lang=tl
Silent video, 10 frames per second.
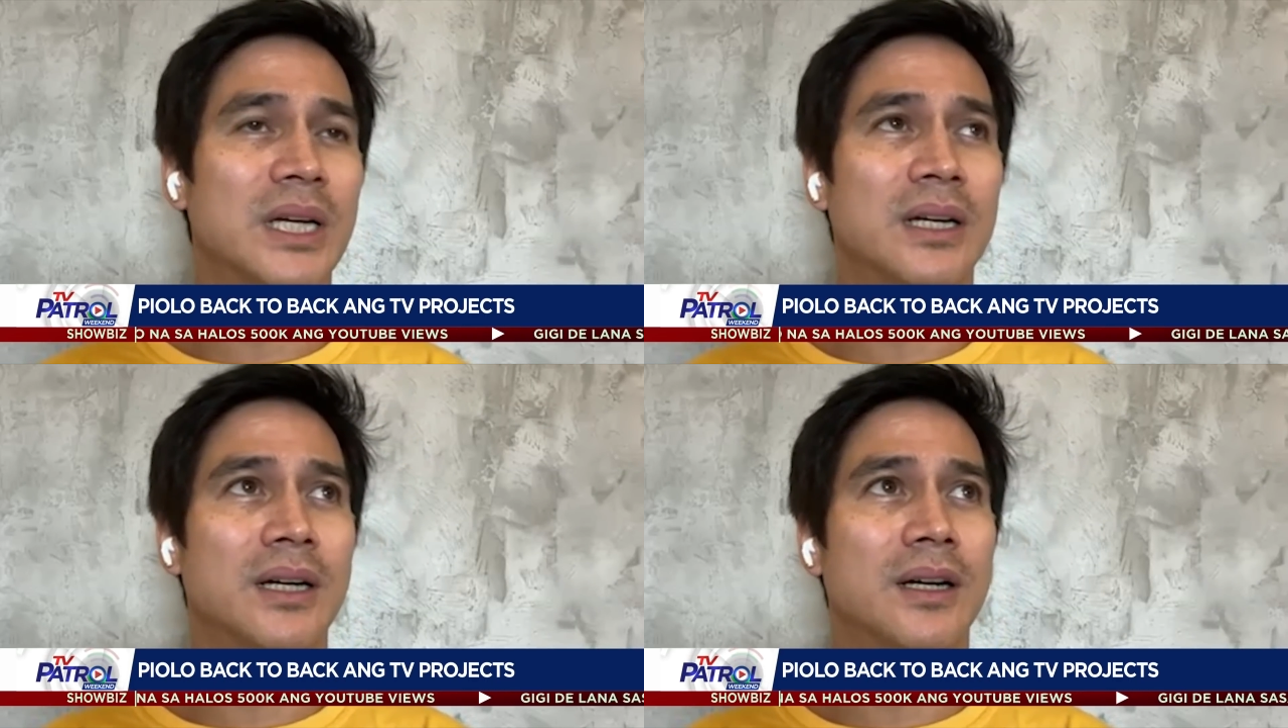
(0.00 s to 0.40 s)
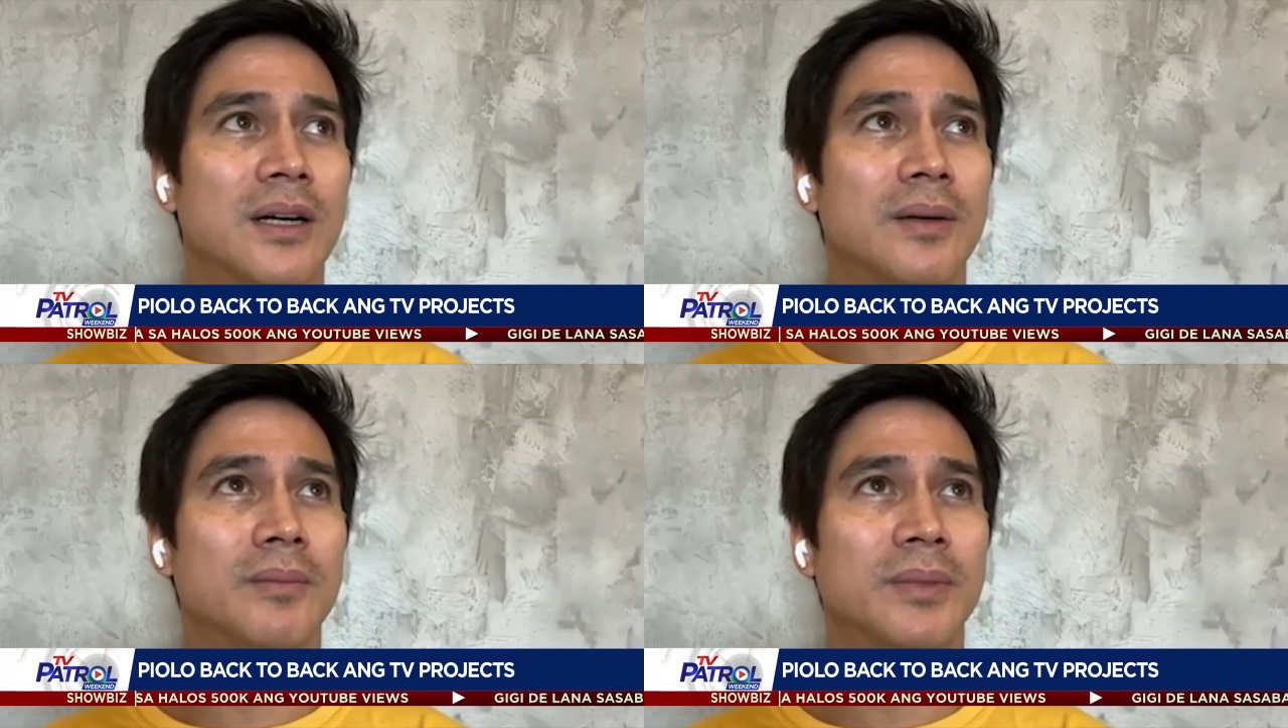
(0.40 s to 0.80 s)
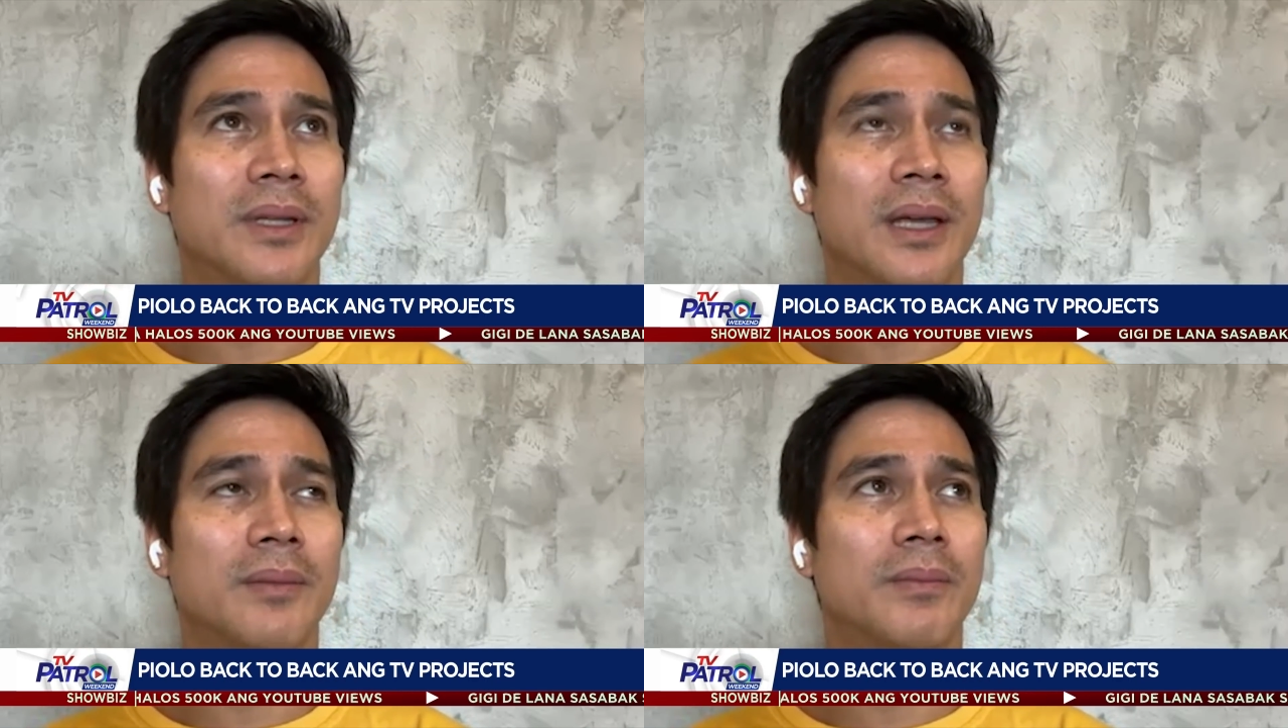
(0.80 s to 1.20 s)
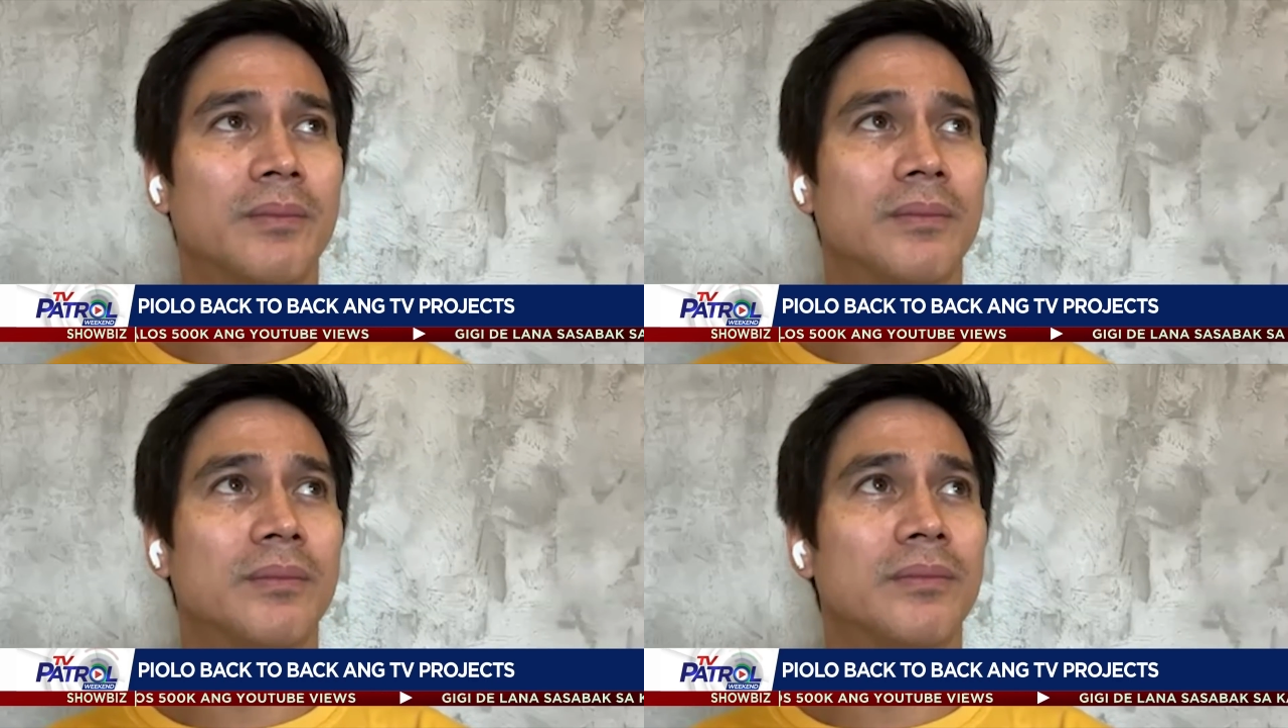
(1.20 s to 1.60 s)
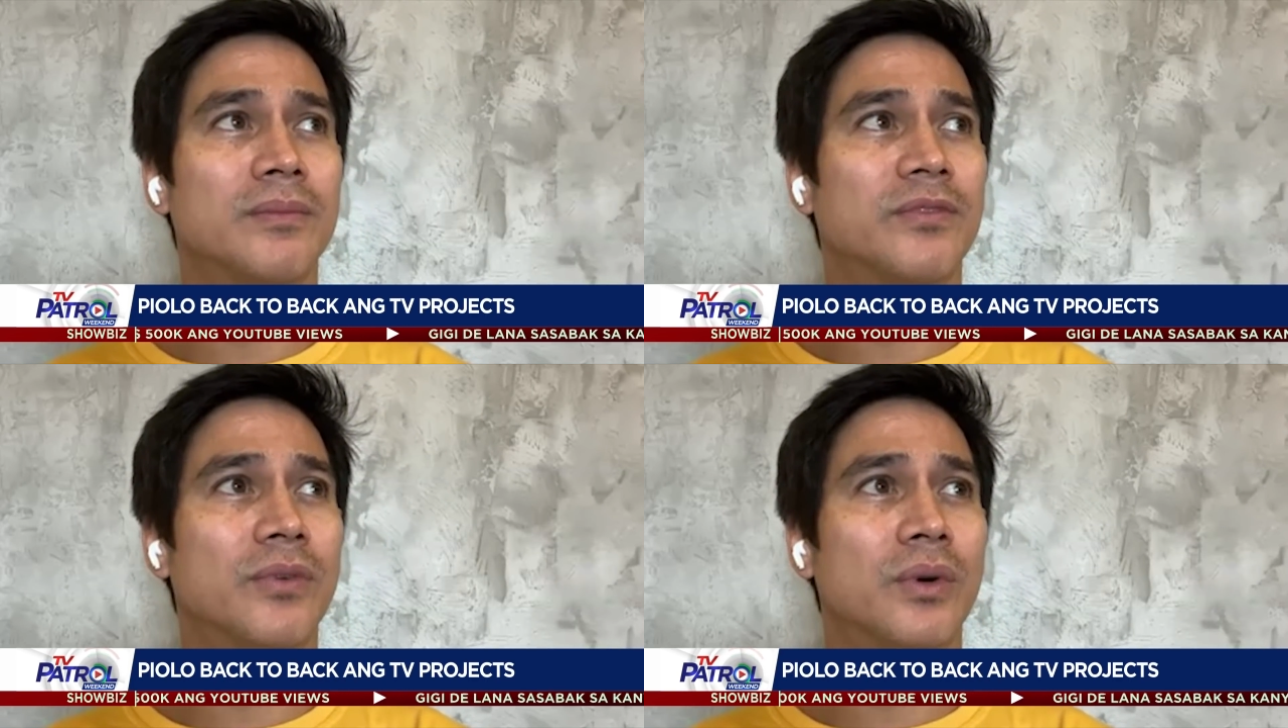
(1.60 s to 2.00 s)
um, tape
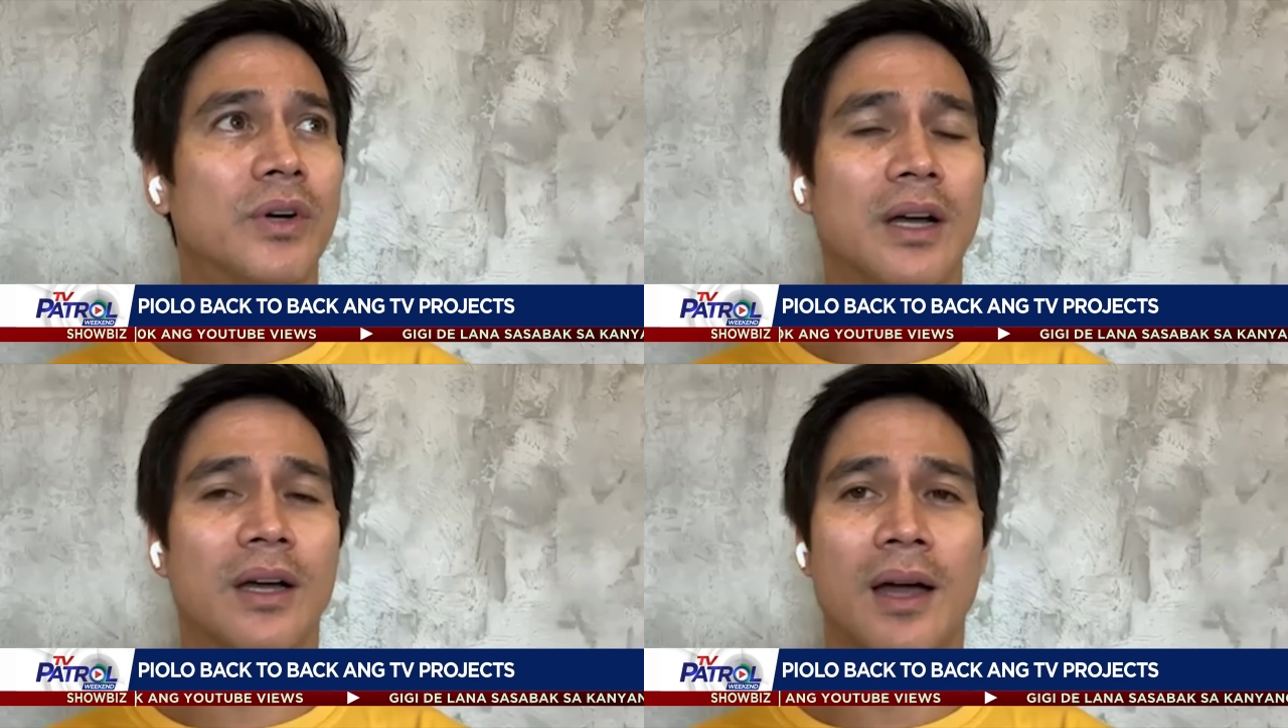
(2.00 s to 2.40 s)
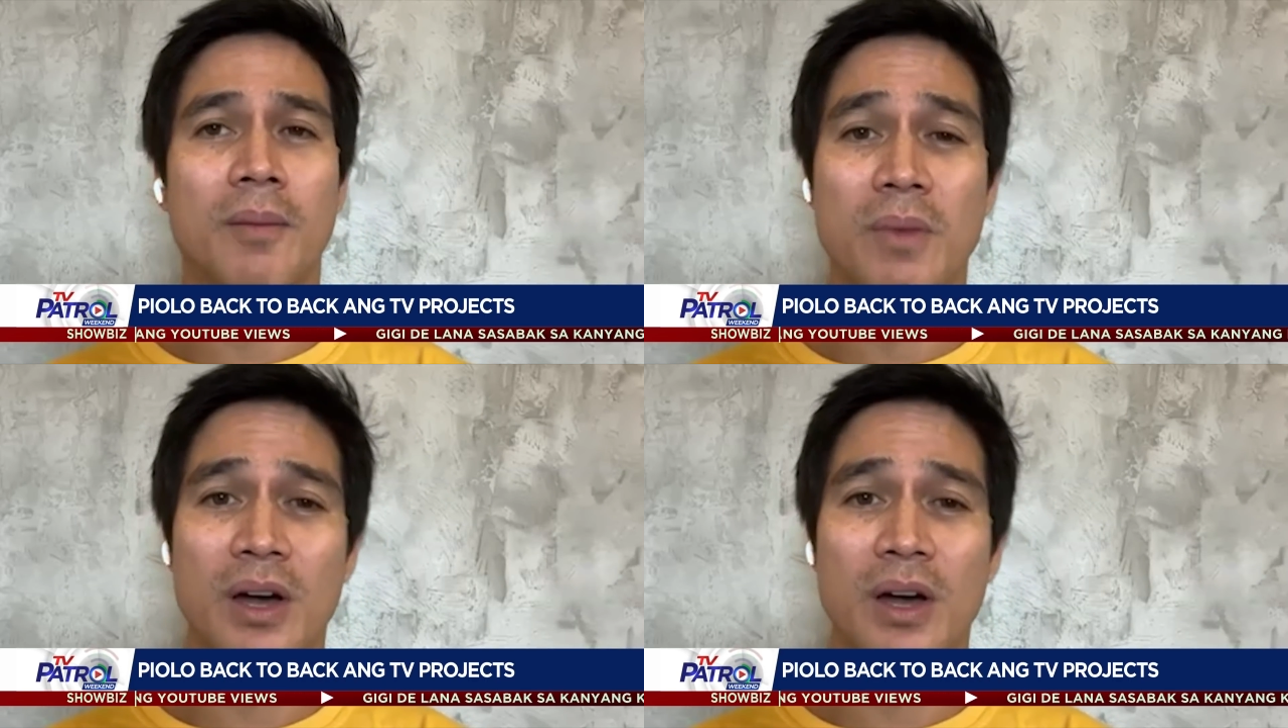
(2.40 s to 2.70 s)
for a